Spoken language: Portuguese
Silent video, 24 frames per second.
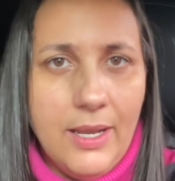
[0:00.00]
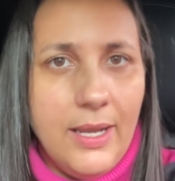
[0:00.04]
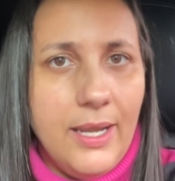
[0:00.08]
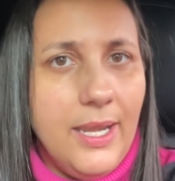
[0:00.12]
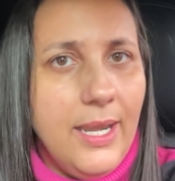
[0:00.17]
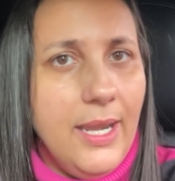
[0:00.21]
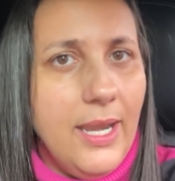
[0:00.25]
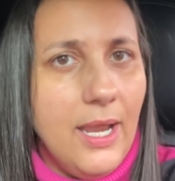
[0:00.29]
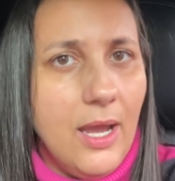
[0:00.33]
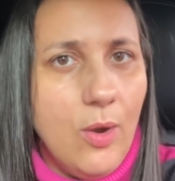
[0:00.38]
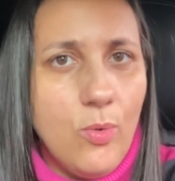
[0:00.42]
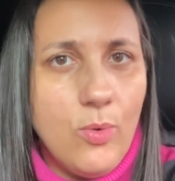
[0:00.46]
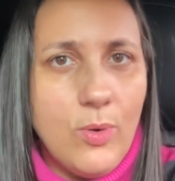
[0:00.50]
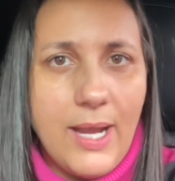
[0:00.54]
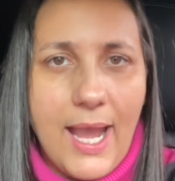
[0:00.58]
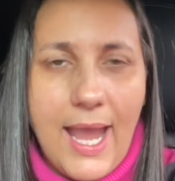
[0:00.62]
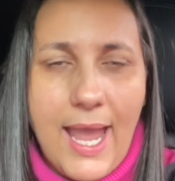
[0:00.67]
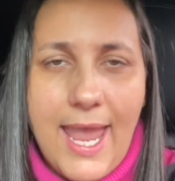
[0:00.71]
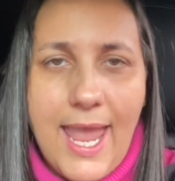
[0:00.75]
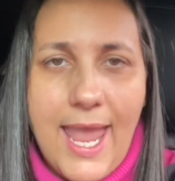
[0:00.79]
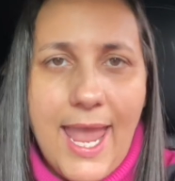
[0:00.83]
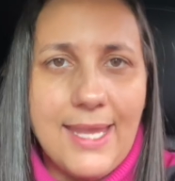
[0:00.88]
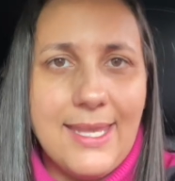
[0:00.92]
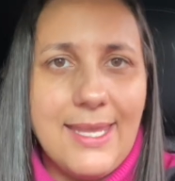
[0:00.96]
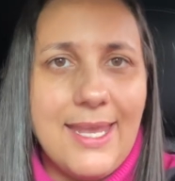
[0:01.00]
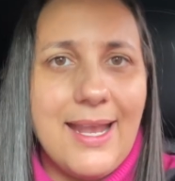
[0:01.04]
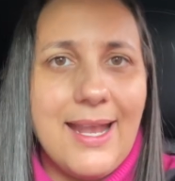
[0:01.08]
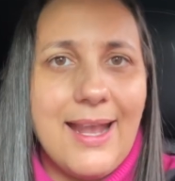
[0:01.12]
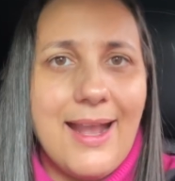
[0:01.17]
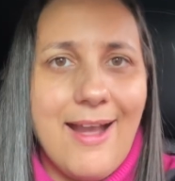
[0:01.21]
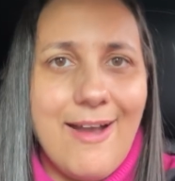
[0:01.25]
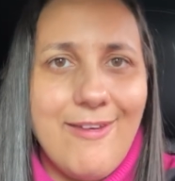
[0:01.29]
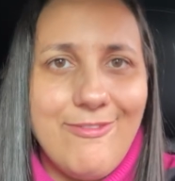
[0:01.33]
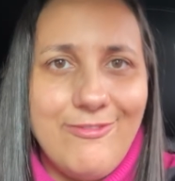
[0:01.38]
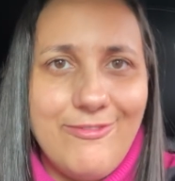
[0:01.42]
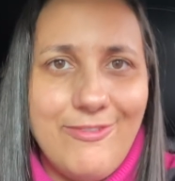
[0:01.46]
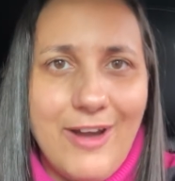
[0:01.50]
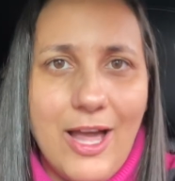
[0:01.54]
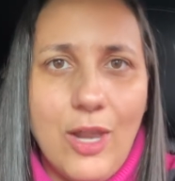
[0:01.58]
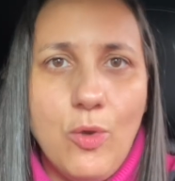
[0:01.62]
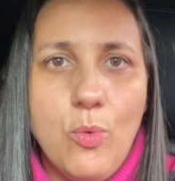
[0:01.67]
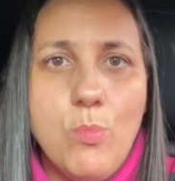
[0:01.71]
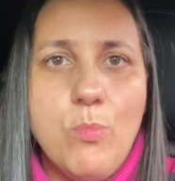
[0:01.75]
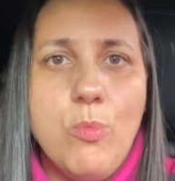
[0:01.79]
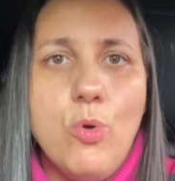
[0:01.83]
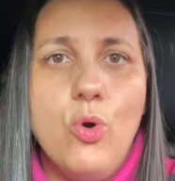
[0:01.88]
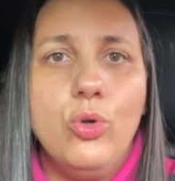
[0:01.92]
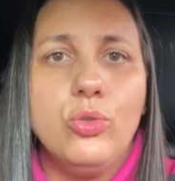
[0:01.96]
Não carregue cavalo
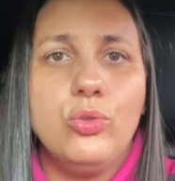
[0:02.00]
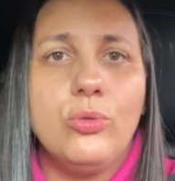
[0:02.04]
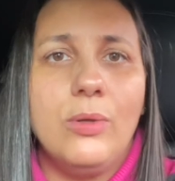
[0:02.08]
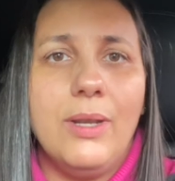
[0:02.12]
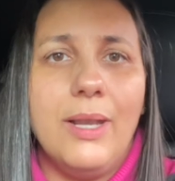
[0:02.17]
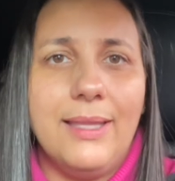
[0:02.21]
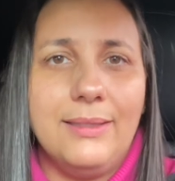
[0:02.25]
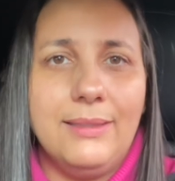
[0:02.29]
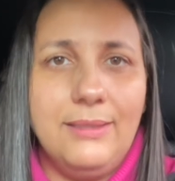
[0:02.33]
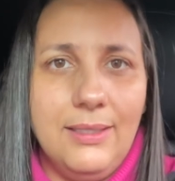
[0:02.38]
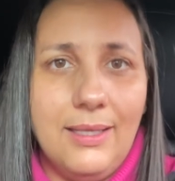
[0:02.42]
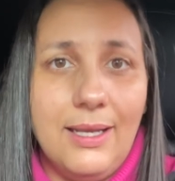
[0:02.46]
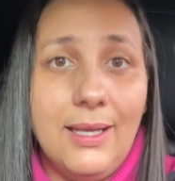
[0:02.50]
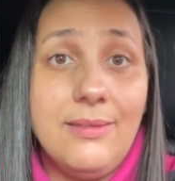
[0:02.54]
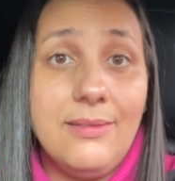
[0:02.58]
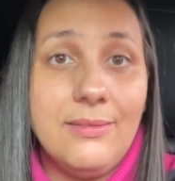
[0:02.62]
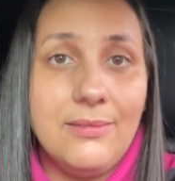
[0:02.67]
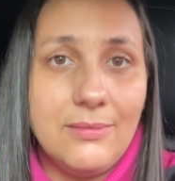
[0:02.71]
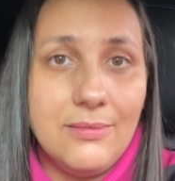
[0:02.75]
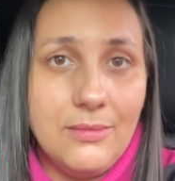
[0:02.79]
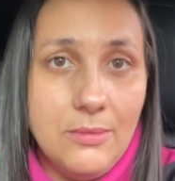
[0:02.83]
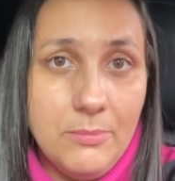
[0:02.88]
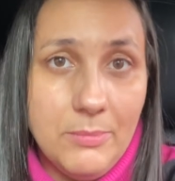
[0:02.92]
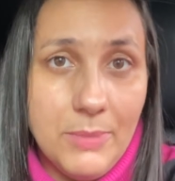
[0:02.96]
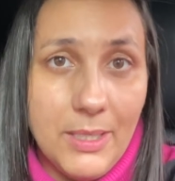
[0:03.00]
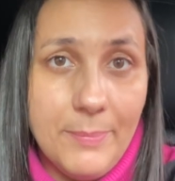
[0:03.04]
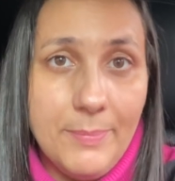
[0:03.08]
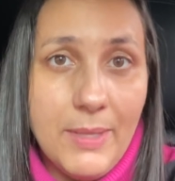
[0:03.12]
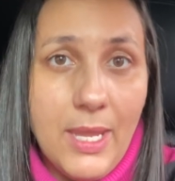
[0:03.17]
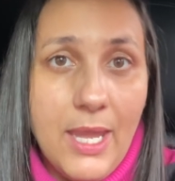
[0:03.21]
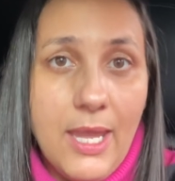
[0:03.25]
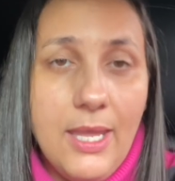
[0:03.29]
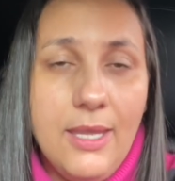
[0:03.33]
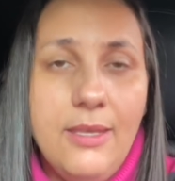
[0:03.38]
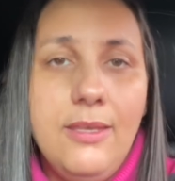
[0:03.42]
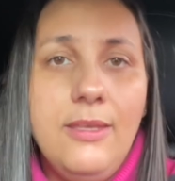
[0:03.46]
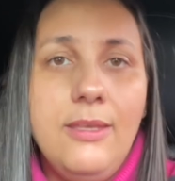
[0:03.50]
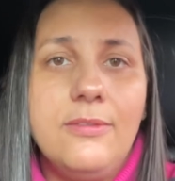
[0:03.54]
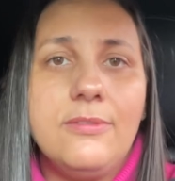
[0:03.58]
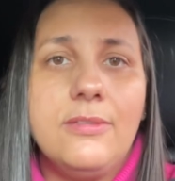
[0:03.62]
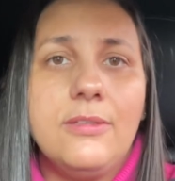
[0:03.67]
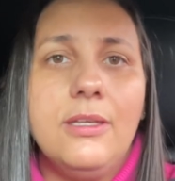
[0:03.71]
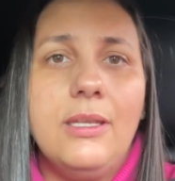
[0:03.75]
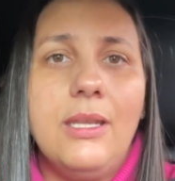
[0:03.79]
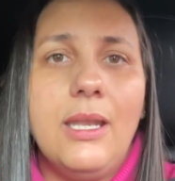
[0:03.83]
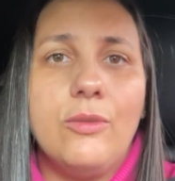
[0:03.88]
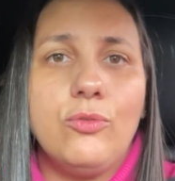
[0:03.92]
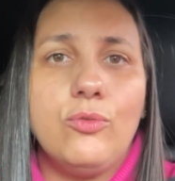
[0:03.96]
morto ladeira acima.
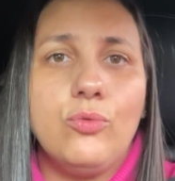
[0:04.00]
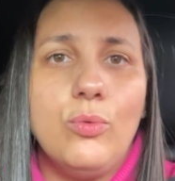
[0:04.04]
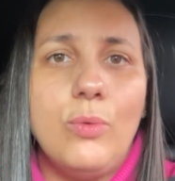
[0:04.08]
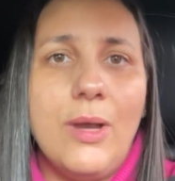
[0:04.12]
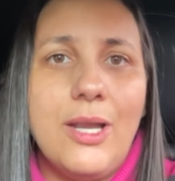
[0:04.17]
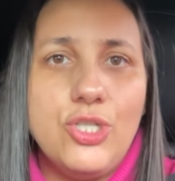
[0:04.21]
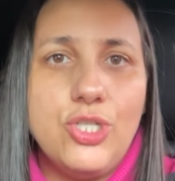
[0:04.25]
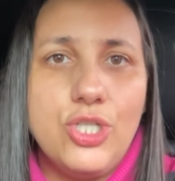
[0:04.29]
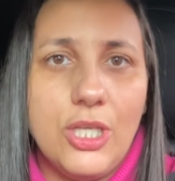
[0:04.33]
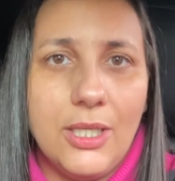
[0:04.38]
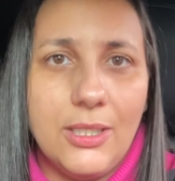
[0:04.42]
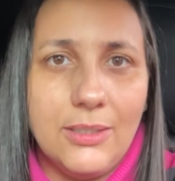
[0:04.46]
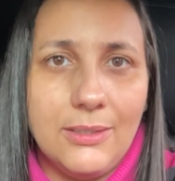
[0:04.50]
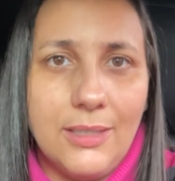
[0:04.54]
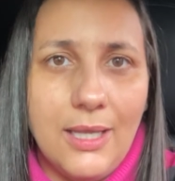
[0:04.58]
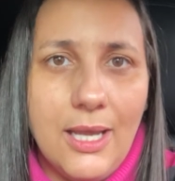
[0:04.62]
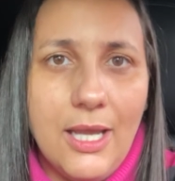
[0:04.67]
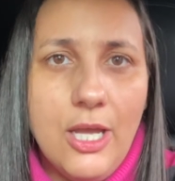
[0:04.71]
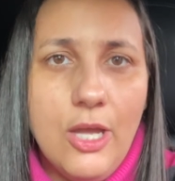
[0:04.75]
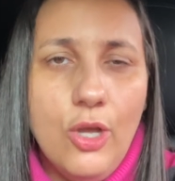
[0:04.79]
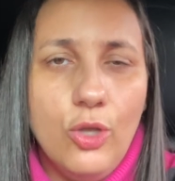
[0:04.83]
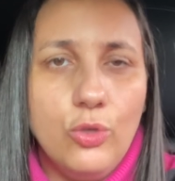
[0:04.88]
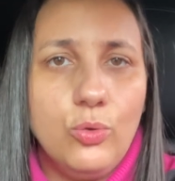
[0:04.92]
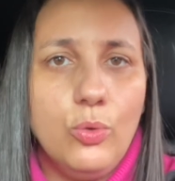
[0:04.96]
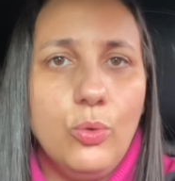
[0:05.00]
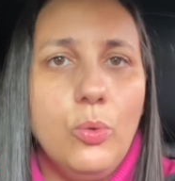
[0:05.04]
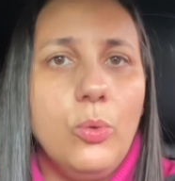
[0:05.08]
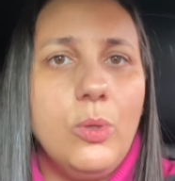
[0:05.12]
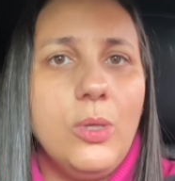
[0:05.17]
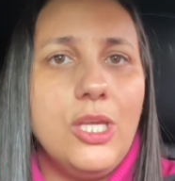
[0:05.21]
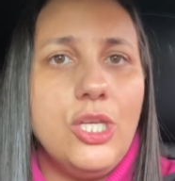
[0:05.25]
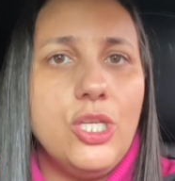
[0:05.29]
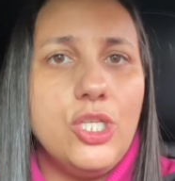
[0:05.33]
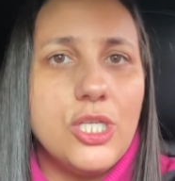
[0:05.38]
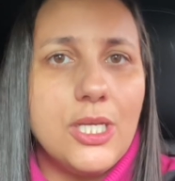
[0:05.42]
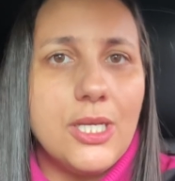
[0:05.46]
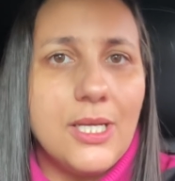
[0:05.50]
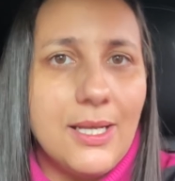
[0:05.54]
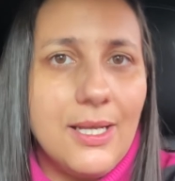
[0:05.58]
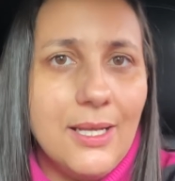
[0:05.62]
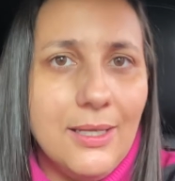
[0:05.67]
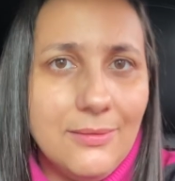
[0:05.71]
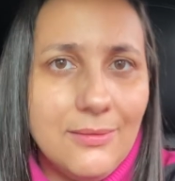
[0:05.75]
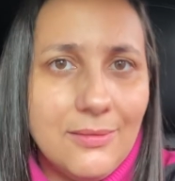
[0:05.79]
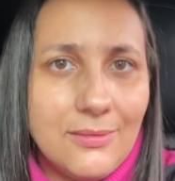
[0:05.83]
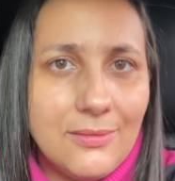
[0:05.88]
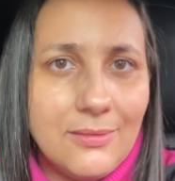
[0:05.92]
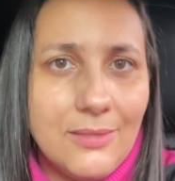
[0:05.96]
Risque da sua agenda tudo que te
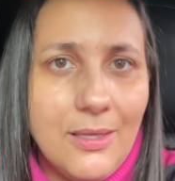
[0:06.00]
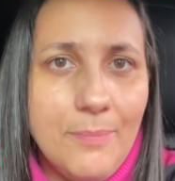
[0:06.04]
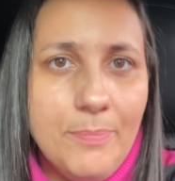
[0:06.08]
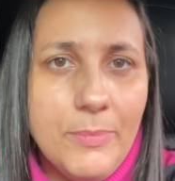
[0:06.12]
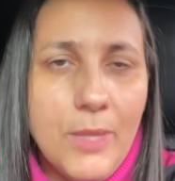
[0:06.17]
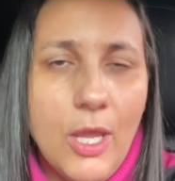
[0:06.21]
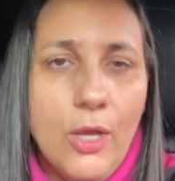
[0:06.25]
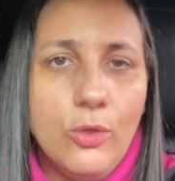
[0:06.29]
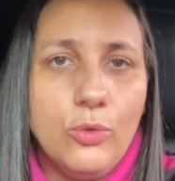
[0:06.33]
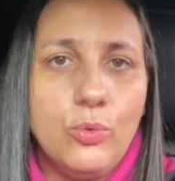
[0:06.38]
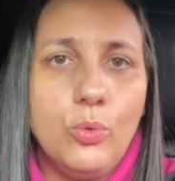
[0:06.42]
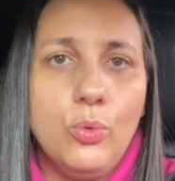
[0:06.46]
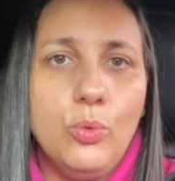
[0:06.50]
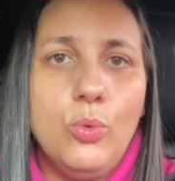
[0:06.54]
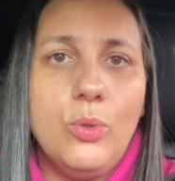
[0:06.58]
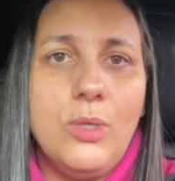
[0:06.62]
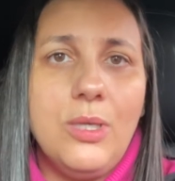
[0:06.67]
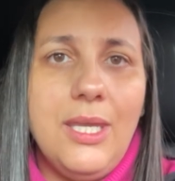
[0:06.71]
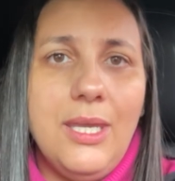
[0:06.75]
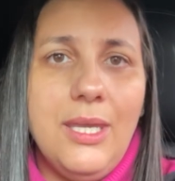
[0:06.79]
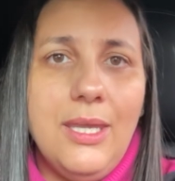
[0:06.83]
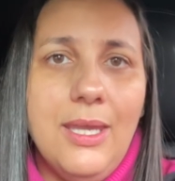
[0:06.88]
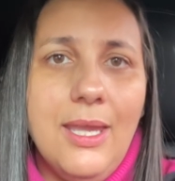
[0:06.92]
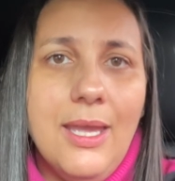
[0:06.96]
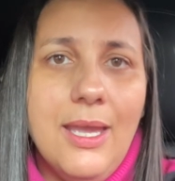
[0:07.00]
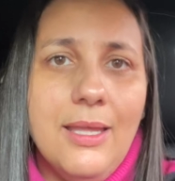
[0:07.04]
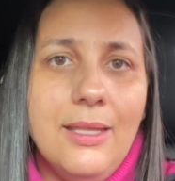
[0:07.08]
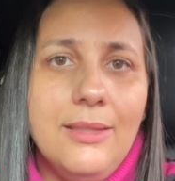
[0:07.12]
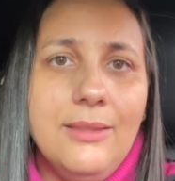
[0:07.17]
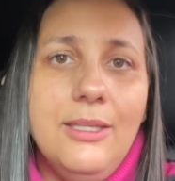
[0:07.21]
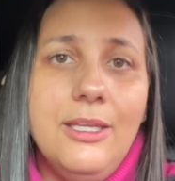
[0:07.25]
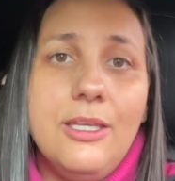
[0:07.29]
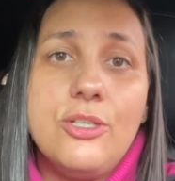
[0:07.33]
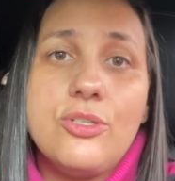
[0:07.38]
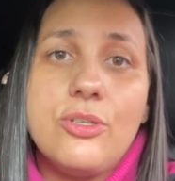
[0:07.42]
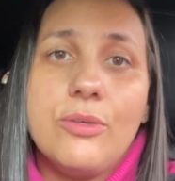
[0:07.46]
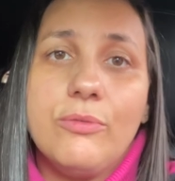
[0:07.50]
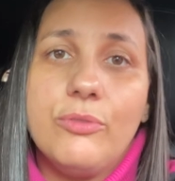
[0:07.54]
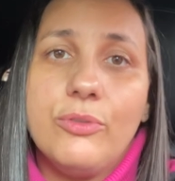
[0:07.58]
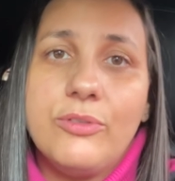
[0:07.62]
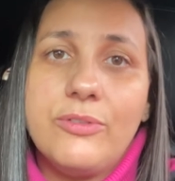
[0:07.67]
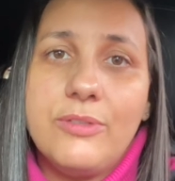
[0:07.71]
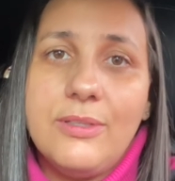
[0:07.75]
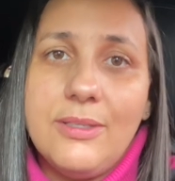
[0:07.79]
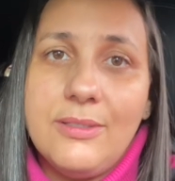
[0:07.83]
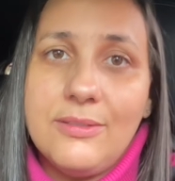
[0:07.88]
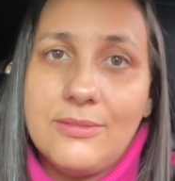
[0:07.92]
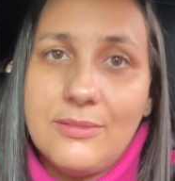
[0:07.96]
cansa, tudo que deixa
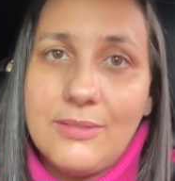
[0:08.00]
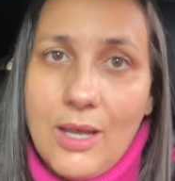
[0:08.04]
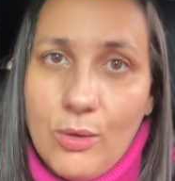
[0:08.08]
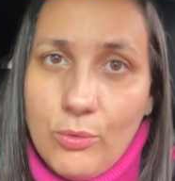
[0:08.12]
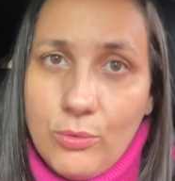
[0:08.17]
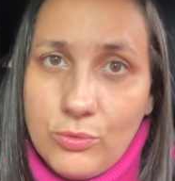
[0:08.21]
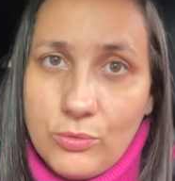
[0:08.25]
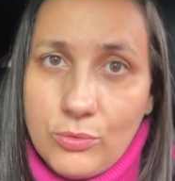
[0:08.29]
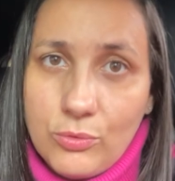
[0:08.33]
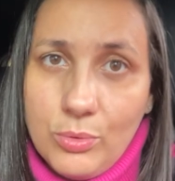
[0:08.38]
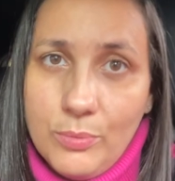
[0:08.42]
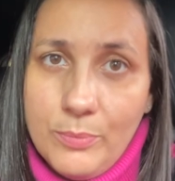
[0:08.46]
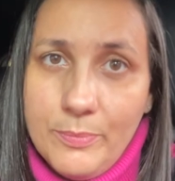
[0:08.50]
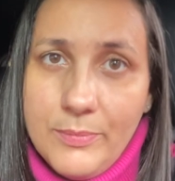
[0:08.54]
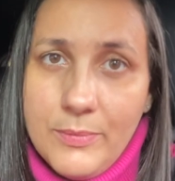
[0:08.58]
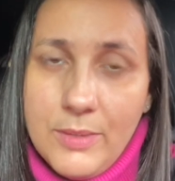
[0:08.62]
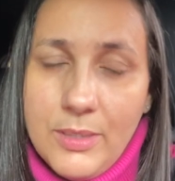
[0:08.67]
você exausto.